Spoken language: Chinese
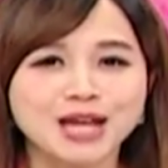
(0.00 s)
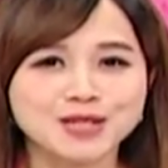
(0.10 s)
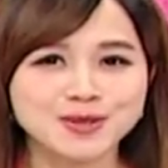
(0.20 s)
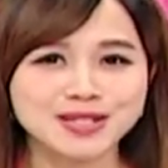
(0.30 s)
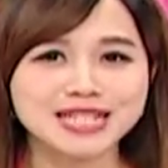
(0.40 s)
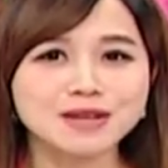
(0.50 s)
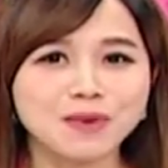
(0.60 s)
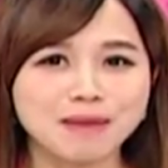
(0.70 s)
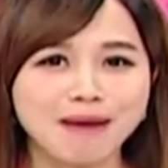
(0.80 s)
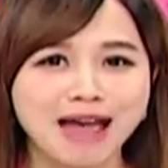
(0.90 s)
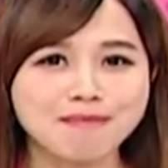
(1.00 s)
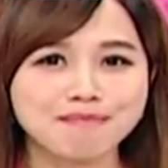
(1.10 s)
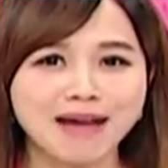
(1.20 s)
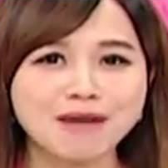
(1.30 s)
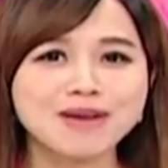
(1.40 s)
所幸尾盘
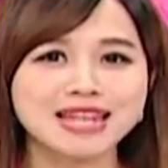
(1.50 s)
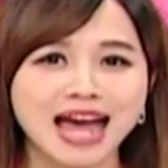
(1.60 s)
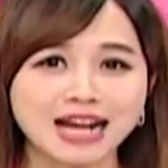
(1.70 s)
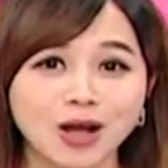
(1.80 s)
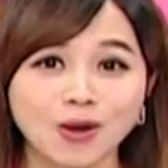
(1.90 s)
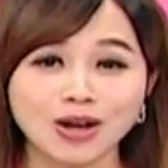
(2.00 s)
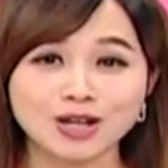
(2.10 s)
白尾拉高，